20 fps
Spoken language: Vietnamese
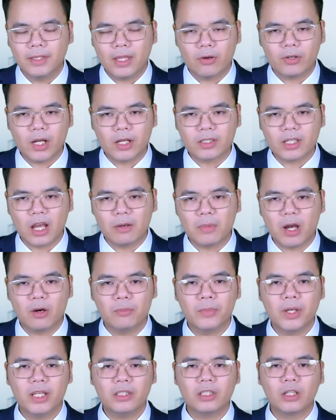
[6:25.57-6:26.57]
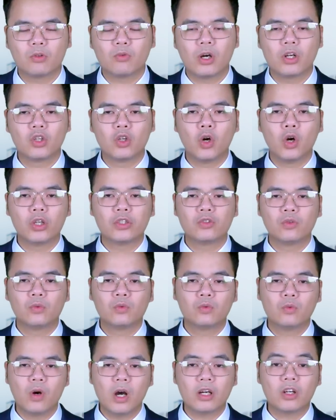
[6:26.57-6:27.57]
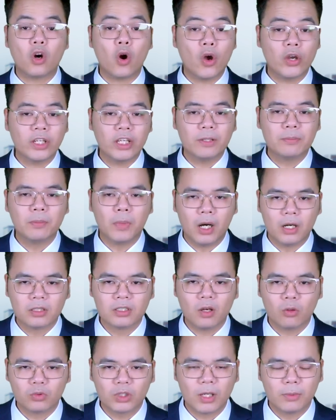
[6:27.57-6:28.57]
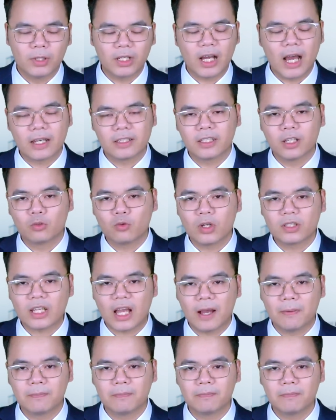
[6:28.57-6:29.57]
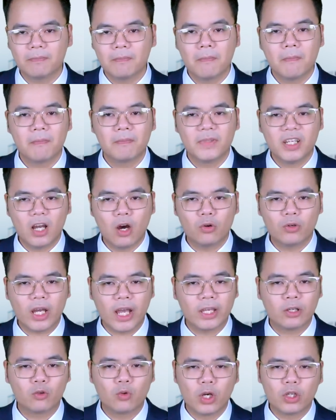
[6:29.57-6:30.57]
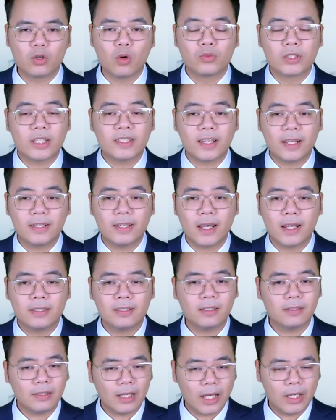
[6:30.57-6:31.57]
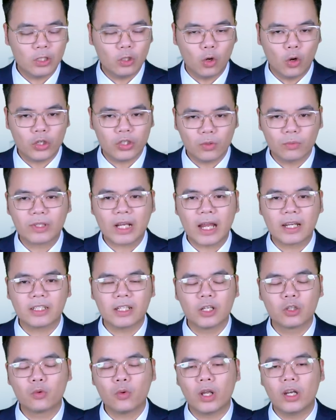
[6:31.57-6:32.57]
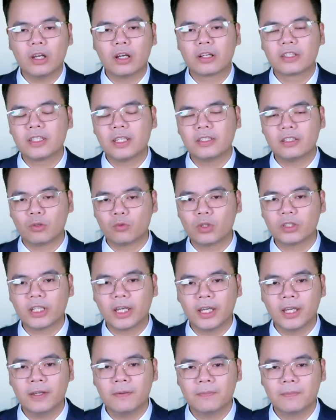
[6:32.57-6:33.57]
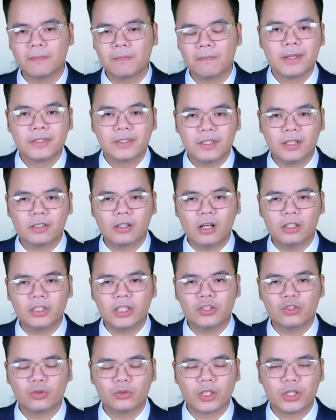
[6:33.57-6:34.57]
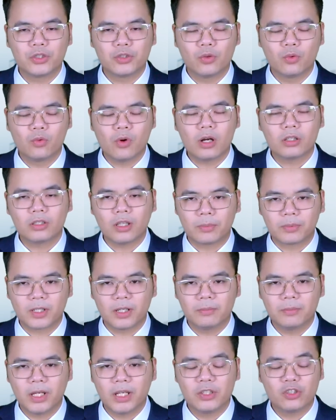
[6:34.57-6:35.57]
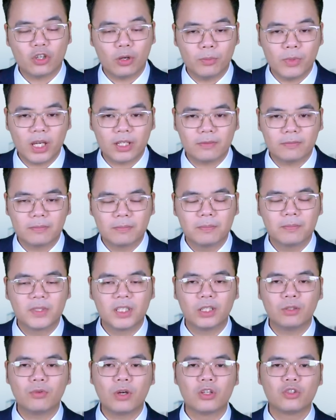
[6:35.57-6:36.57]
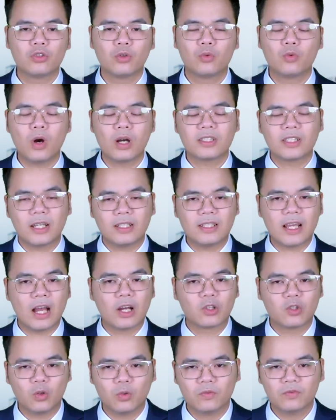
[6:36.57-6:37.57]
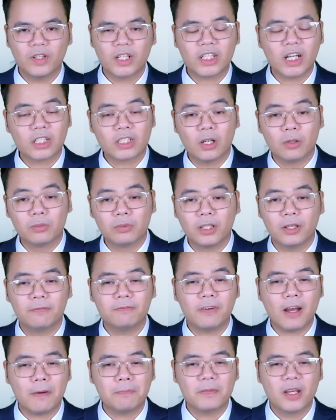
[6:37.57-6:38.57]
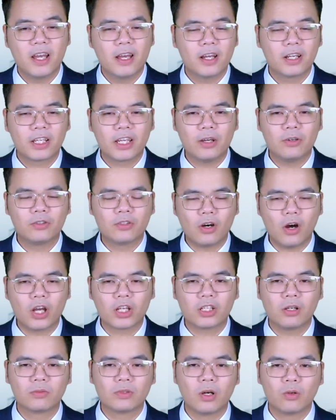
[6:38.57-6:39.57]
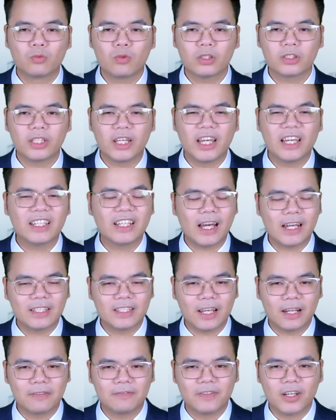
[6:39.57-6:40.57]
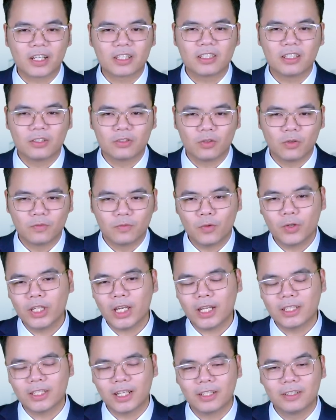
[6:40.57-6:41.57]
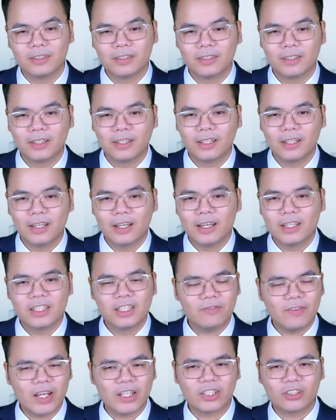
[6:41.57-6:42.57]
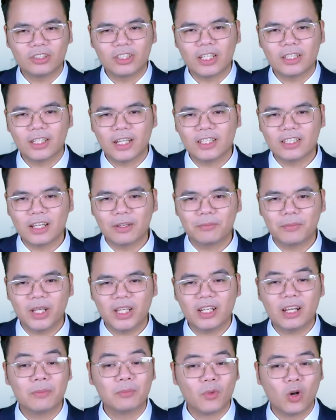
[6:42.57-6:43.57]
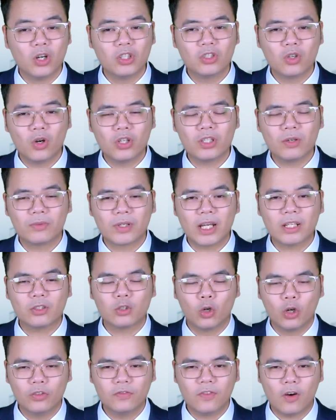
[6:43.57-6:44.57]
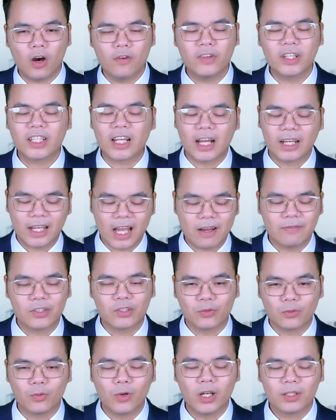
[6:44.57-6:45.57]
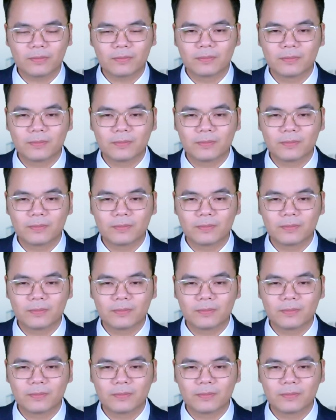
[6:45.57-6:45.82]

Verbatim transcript: Theo các nhà báo Mỹ thì quân đội Trung Quốc có ý định mở rộng tiềm lực hạt nhân quốc gia. Điều này cuối cùng sẽ dẫn đến sự thay đổi trong cán cân quyền lực trên trường quốc tế. Trước đó thì Chủ tịch Trung Quốc Tập Cận Bình cho biết chính quyền Trung Quốc sẵn sàng cùng với các đồng nghiệp Pháp kêu gọi cộng đồng quốc tế ngăn chặn việc sử dụng vũ khí hạt nhân. Như vậy thì có thể thấy rằng Mỹ đang bối rối trong cách đối phó với cả Nga và Trung Quốc.